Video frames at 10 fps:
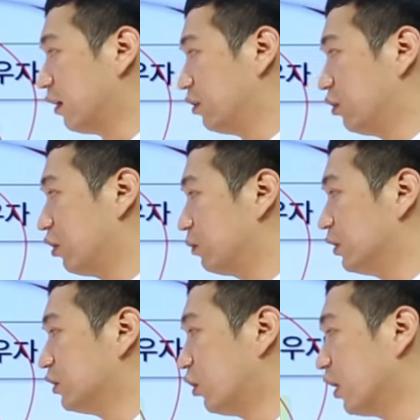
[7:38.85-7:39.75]
그래서
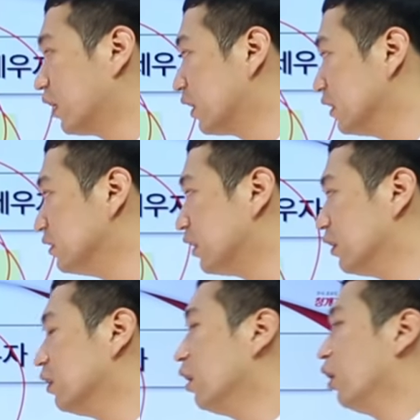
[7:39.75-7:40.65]
여러분들 절약을 하실
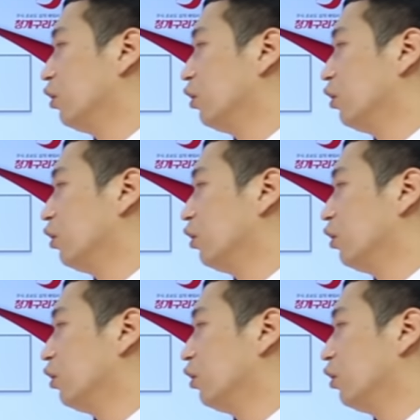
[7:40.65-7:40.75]
때는